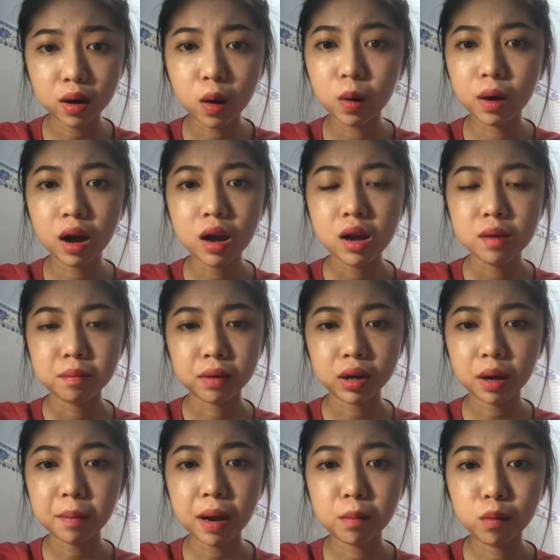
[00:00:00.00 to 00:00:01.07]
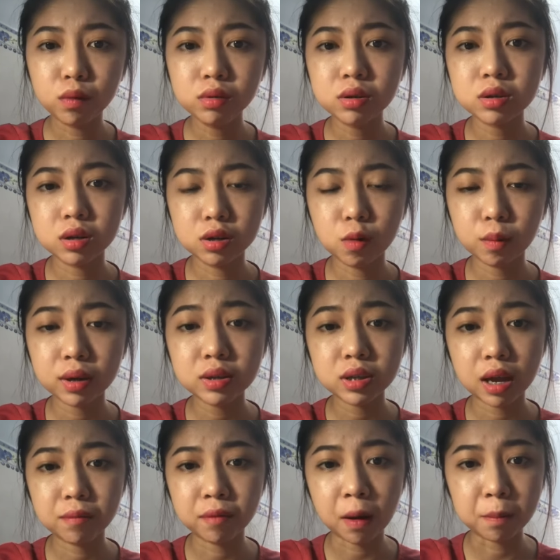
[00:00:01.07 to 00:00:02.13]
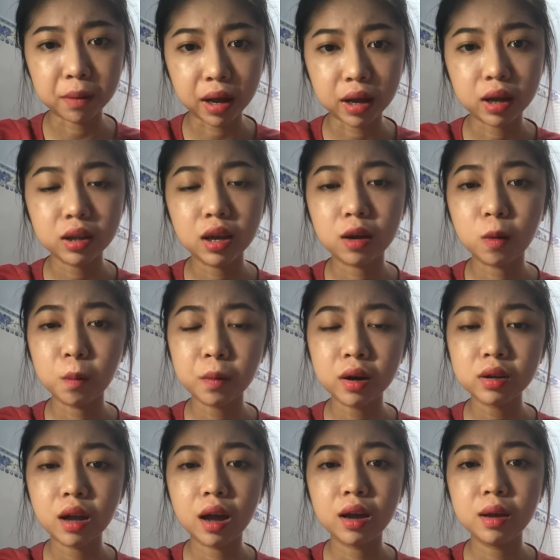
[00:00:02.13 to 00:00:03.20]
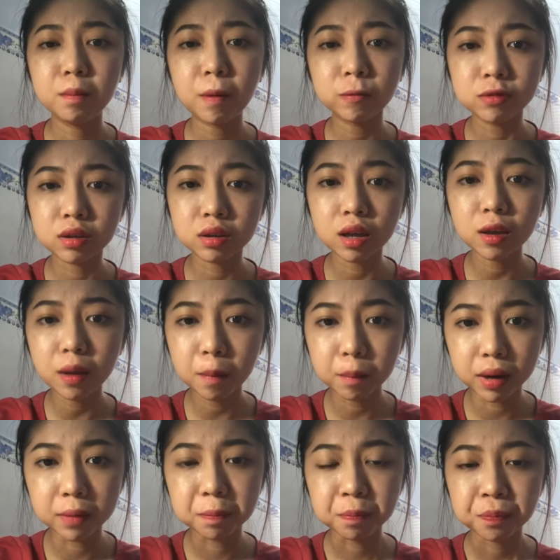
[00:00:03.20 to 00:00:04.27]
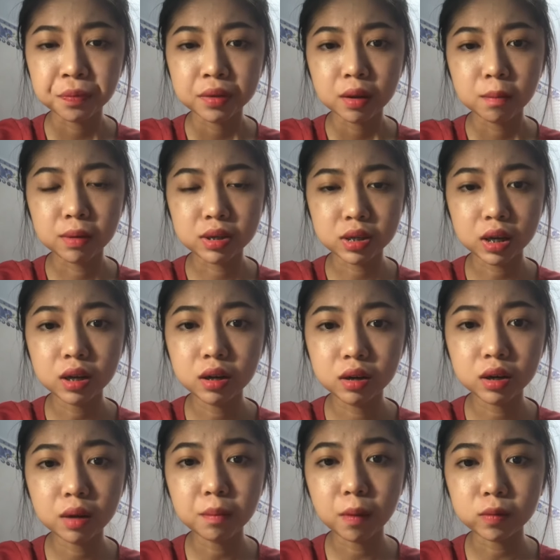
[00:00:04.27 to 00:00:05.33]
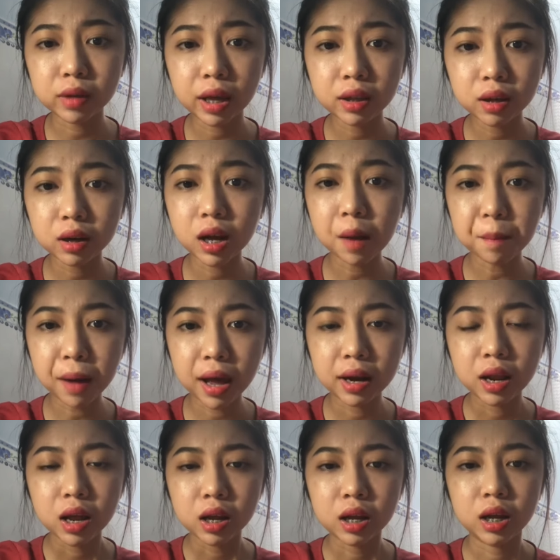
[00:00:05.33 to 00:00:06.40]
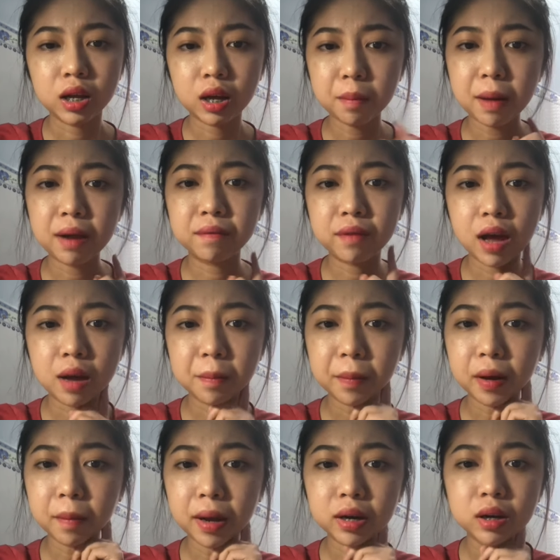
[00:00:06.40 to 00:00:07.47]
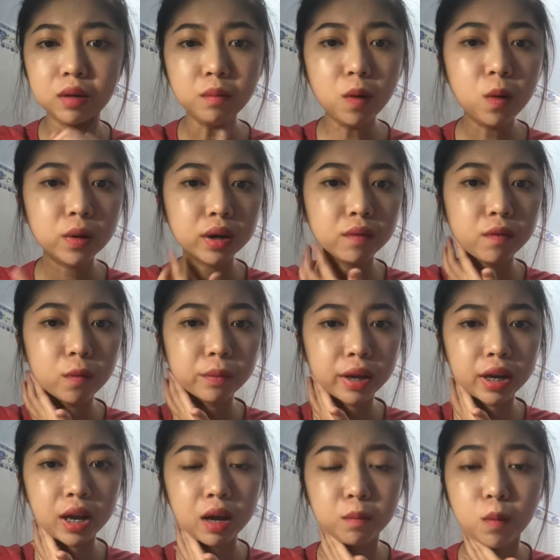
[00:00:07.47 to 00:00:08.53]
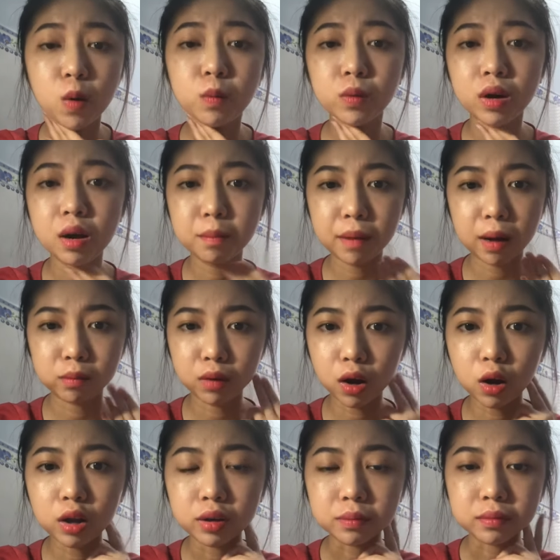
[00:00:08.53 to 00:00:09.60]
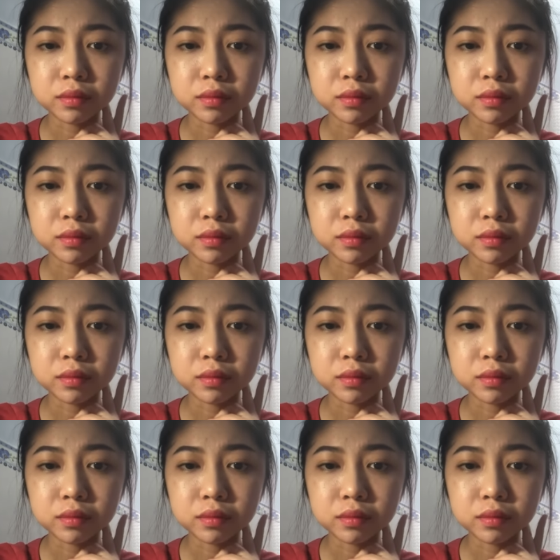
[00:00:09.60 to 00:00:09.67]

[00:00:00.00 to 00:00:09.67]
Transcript: rồi á mà các bạn muốn sử dụng cái sản phẩm này á, thì cũng có thể inbox trực tiếp cho mình mình sẽ gửi cái mẫu test cho các bạn thì các bạn về các bạn cứ bôi cái vùng này nè bôi một lớp mỏng thôi